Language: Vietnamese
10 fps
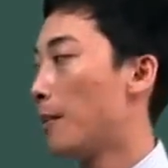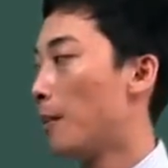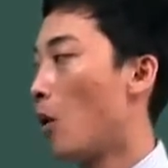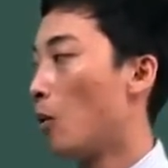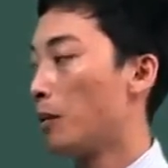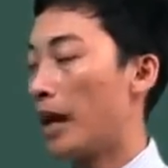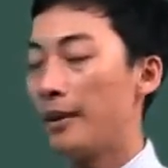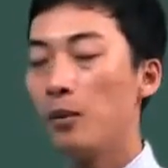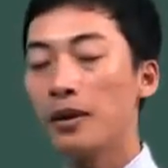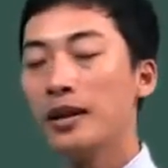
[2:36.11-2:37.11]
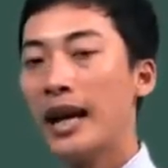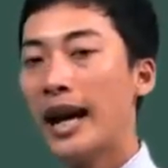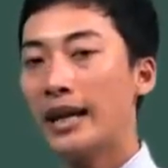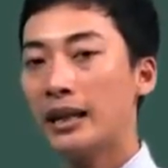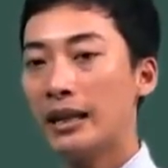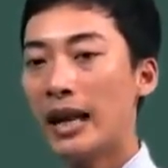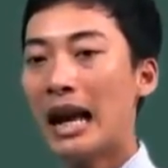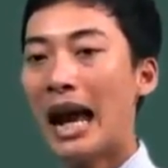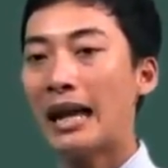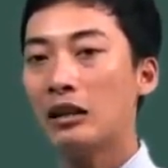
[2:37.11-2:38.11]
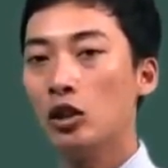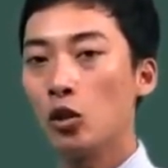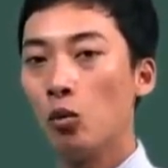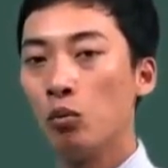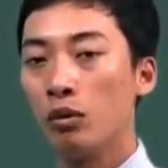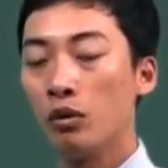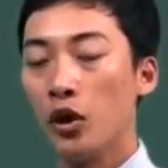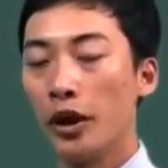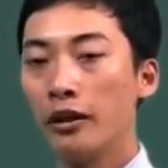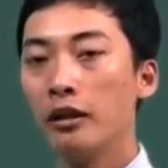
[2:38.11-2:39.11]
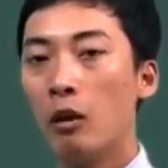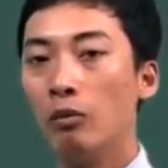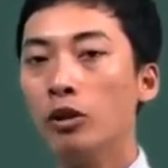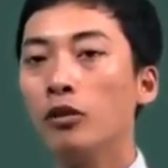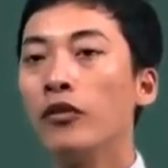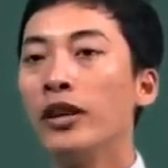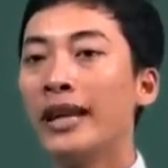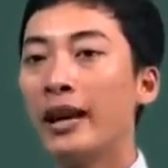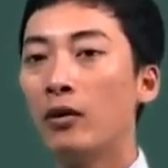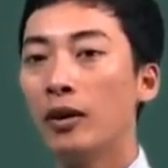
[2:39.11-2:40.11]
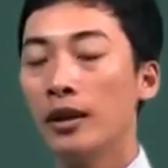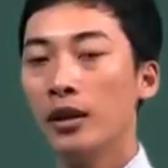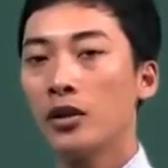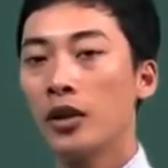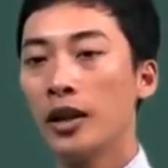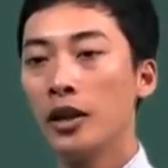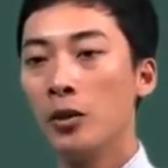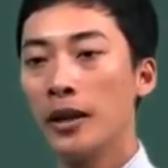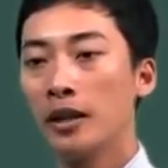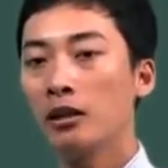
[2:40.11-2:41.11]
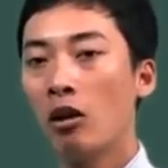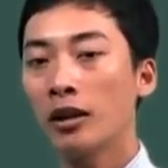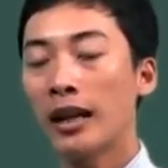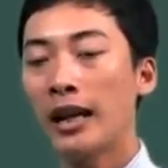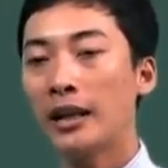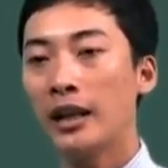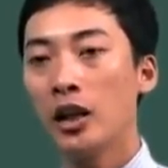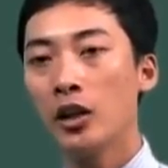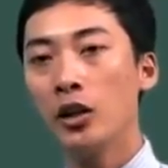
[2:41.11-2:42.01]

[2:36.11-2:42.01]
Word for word: một đẩy một cái người hai thì thấy là hai người cùng chuyển động ngược phía nhau, cho nên điều này chứng tỏ cho thấy là gì?